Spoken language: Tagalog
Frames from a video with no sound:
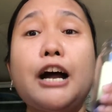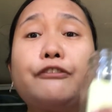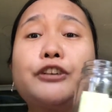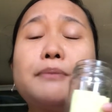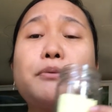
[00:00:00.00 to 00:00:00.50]

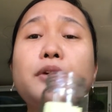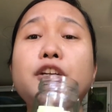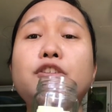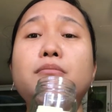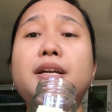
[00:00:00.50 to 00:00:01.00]
After po
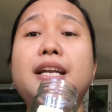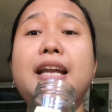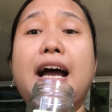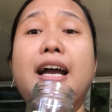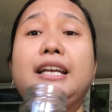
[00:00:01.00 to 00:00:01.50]
ninyong
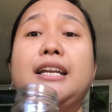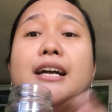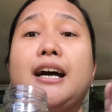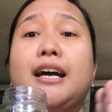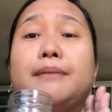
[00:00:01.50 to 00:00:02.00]
manalangin
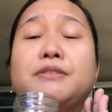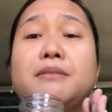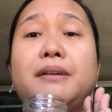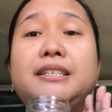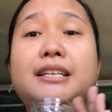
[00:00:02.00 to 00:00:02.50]
na nakaharap sa
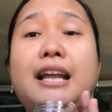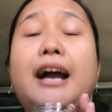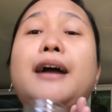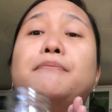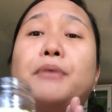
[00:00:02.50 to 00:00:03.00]
may
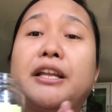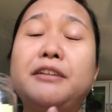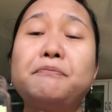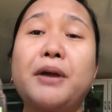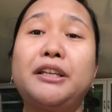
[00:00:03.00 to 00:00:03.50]
silangan,
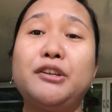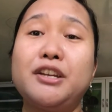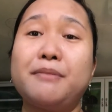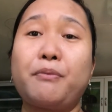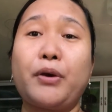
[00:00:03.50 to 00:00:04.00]
pwedeng-pwede
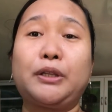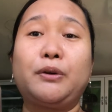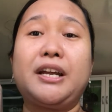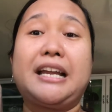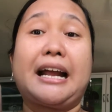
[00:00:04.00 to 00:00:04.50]
nyo na po
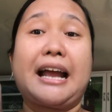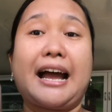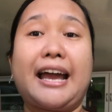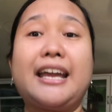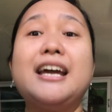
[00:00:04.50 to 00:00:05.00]
itong
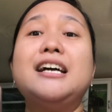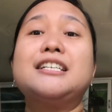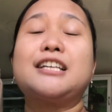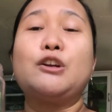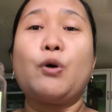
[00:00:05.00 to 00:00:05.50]
ilagay
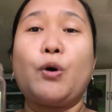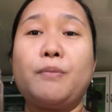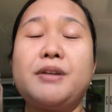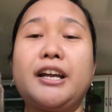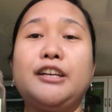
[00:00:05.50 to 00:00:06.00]
sa
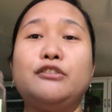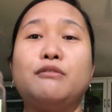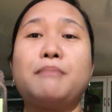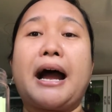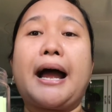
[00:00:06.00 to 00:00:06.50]
loob ng
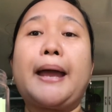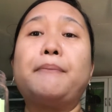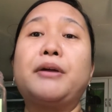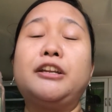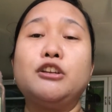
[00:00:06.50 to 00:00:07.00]
inyong bahay.
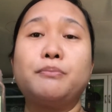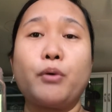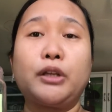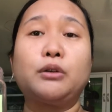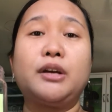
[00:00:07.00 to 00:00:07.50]
Pwede nyo
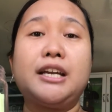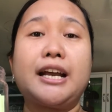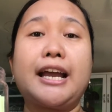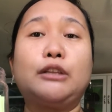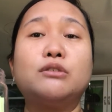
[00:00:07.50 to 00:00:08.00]
po itong
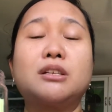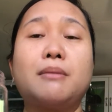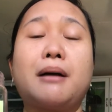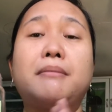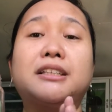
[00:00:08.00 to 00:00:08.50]
ilagay dun sa
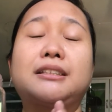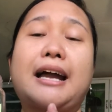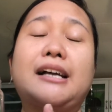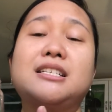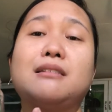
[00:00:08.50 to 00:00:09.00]
mga
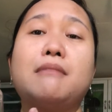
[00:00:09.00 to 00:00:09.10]
matataas na